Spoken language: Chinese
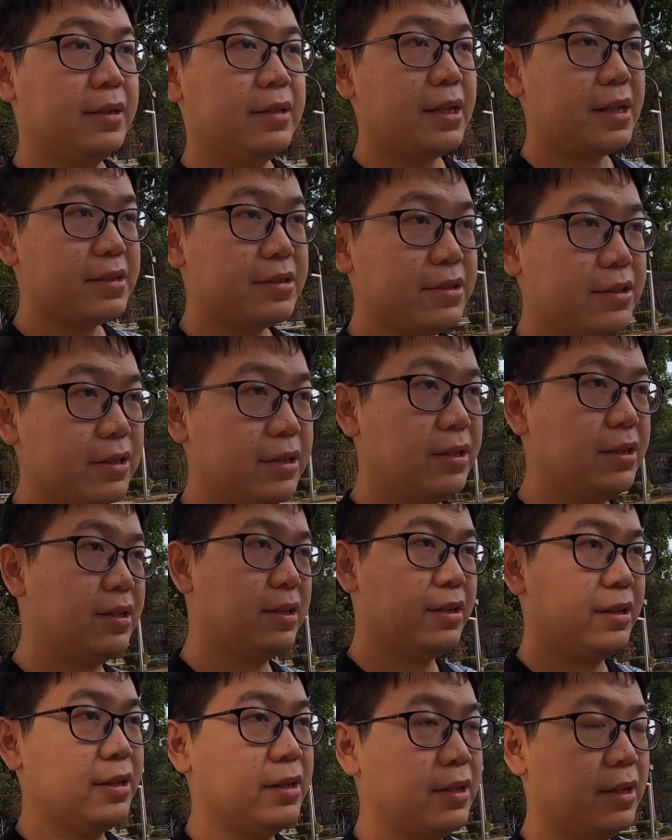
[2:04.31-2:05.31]
但是，
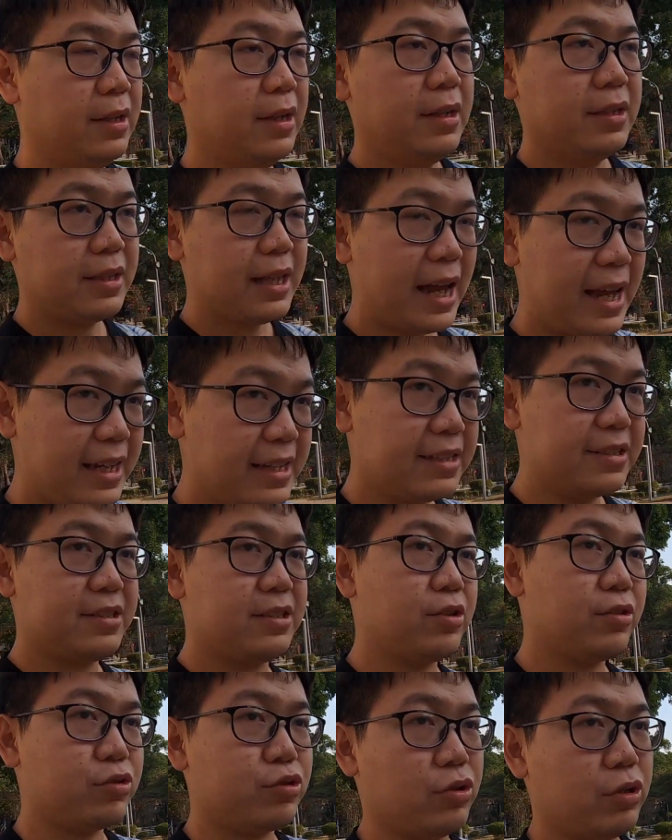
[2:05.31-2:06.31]
他一
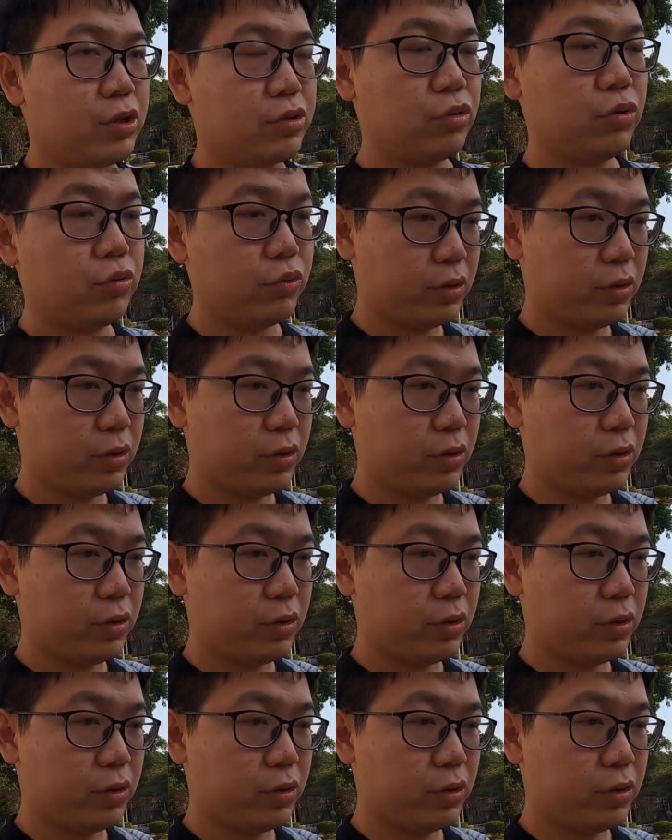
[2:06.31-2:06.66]
直都觉得说，